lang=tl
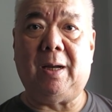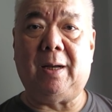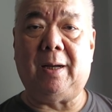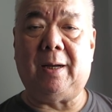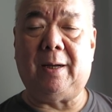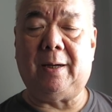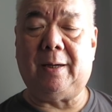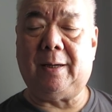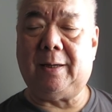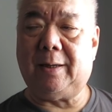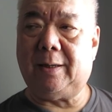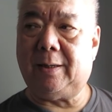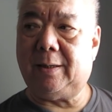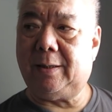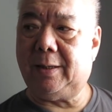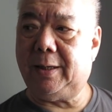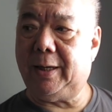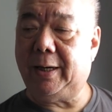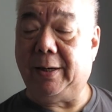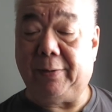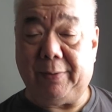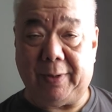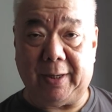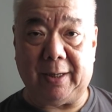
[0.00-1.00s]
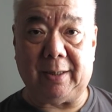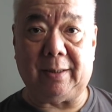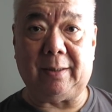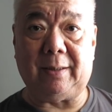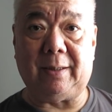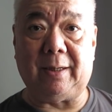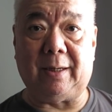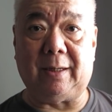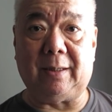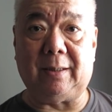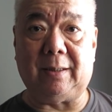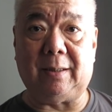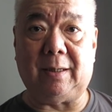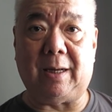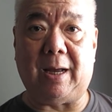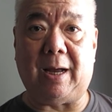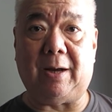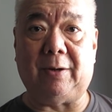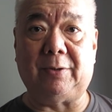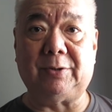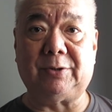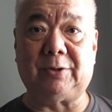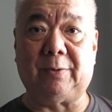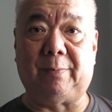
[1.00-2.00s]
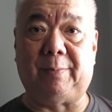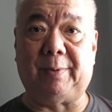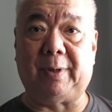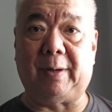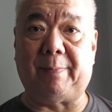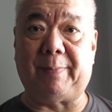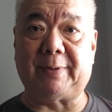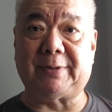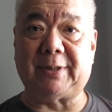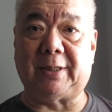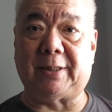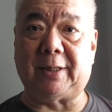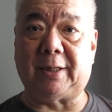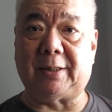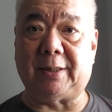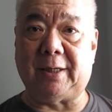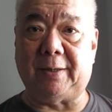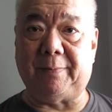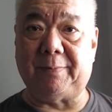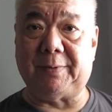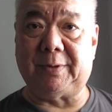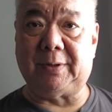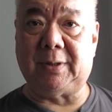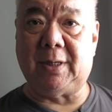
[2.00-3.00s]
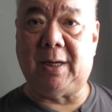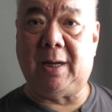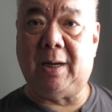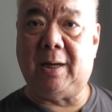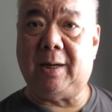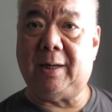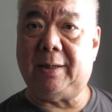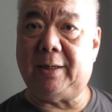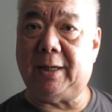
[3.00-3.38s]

uh, hearing ng House of Representatives